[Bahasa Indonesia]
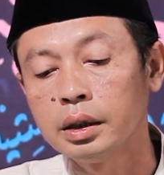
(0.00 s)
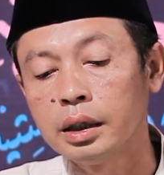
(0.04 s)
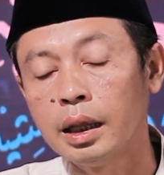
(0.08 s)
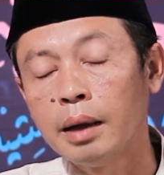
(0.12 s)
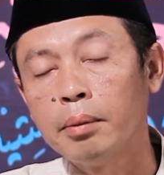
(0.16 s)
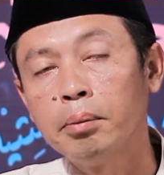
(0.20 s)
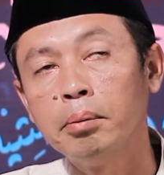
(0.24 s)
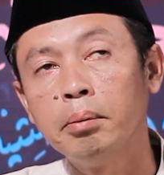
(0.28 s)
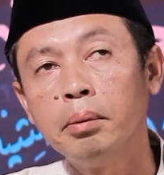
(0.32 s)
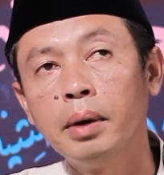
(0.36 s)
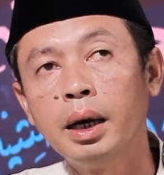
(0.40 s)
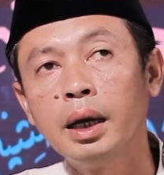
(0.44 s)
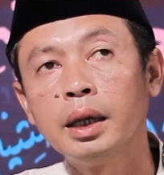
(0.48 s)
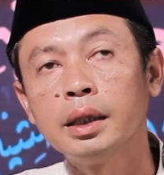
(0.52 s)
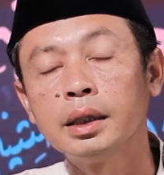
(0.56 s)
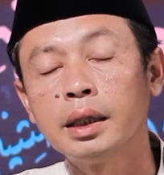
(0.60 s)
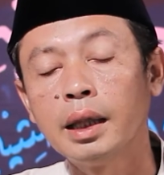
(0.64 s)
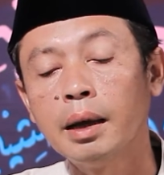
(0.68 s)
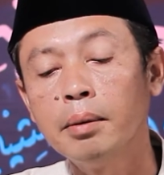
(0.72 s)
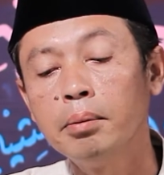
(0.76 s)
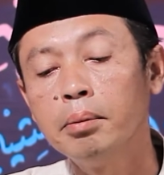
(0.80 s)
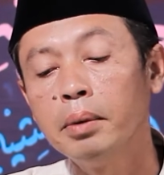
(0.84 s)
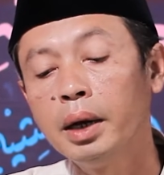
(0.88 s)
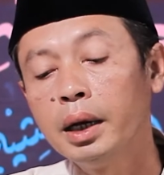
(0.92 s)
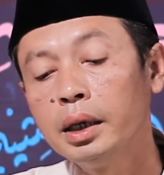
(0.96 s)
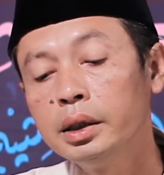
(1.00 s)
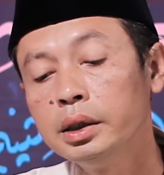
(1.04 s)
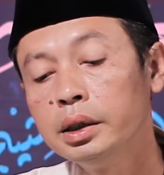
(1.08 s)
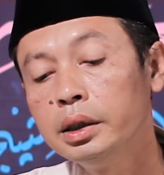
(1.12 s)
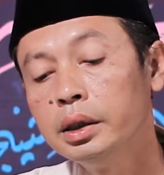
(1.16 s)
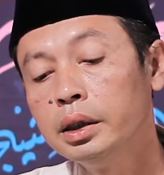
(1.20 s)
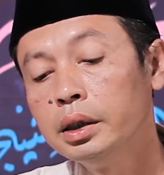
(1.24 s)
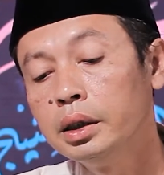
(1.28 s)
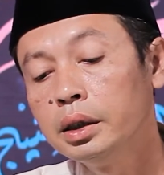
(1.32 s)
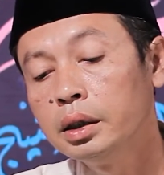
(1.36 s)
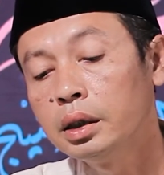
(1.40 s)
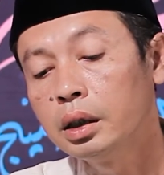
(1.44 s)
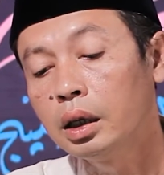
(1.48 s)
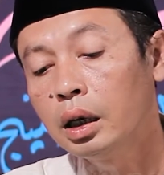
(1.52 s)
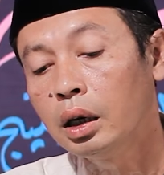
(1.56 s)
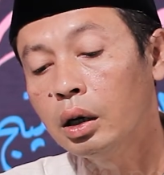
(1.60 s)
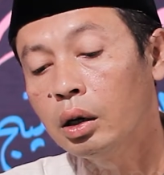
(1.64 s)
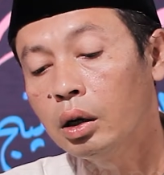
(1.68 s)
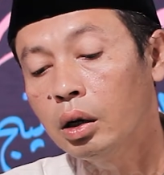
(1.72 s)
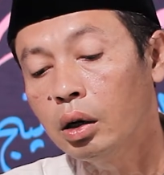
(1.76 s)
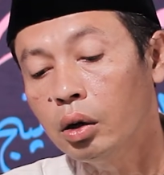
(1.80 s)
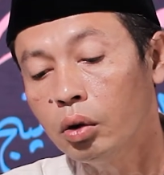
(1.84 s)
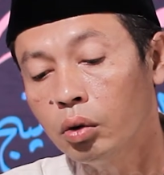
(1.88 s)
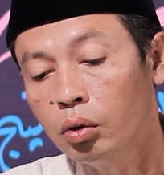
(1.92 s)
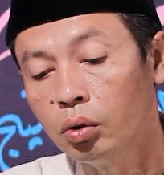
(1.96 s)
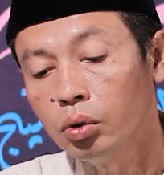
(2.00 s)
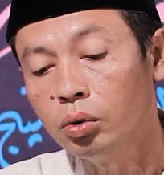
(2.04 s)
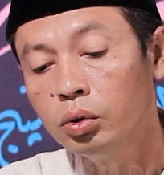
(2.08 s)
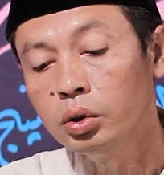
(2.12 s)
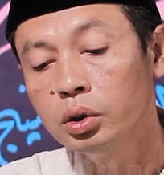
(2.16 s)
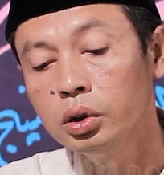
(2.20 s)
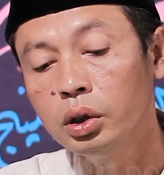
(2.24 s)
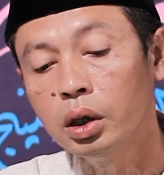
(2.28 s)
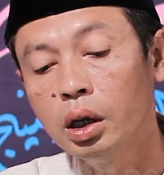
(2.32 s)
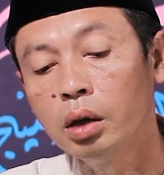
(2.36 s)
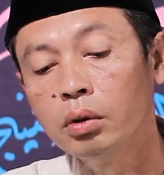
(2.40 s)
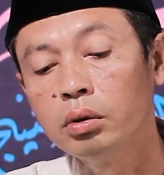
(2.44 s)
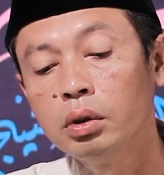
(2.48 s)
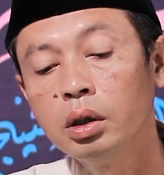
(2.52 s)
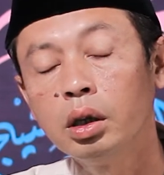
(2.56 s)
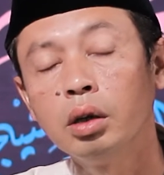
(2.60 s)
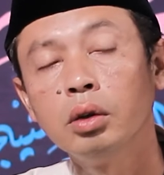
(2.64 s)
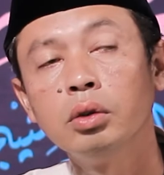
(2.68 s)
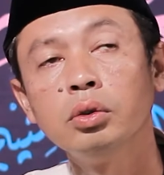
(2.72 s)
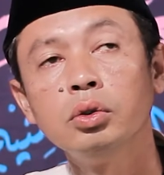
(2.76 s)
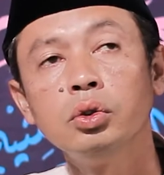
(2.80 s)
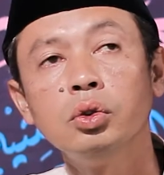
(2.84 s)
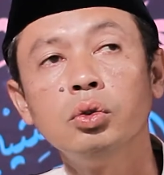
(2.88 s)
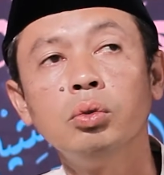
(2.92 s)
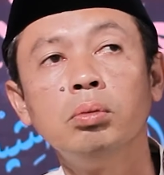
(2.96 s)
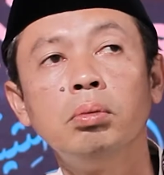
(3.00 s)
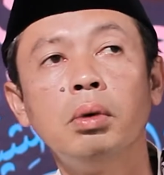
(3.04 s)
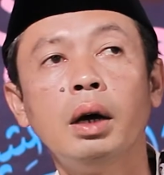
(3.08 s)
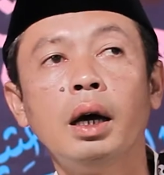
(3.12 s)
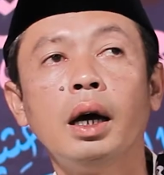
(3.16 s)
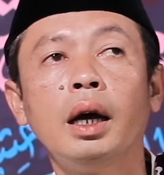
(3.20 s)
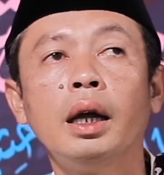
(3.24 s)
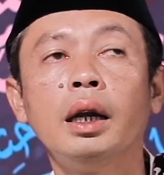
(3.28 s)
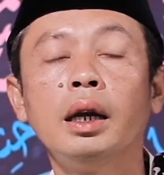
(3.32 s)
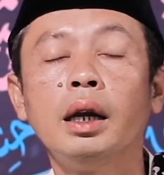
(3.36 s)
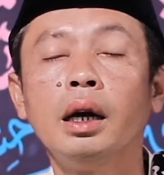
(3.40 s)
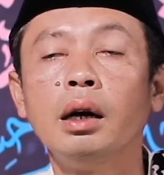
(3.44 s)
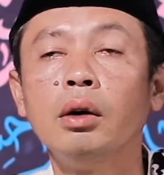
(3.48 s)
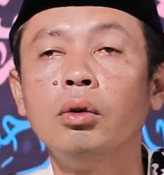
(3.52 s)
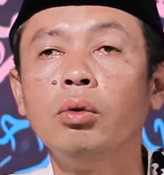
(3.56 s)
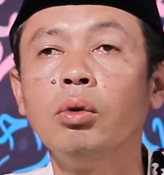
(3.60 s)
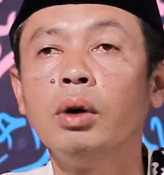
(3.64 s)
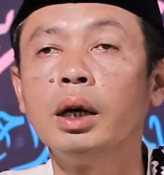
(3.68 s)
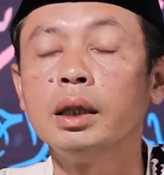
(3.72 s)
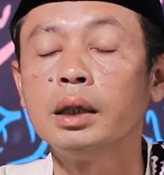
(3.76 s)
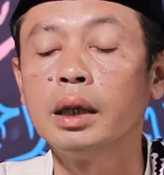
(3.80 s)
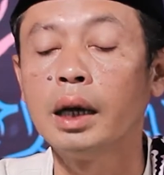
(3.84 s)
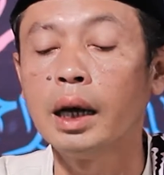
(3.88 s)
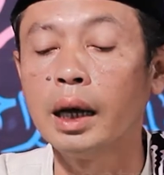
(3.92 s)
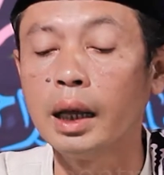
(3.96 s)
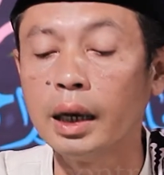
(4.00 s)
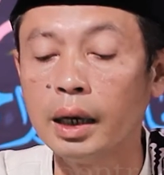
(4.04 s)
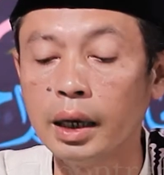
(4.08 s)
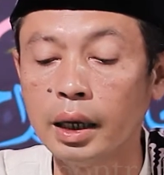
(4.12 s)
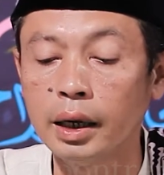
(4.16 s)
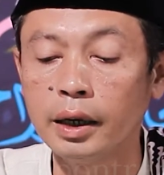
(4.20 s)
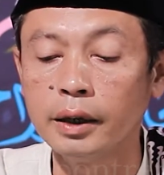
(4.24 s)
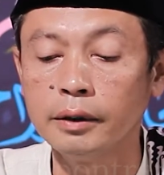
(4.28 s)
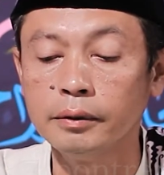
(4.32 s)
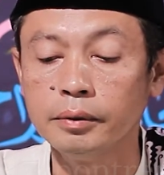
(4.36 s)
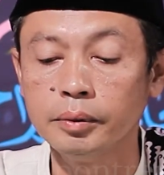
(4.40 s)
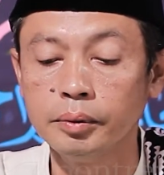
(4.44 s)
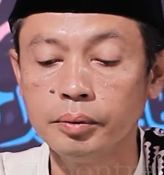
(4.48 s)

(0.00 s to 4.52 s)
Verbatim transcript: tambah-tambah sien ku Gusti Allah Subhanahu wa taala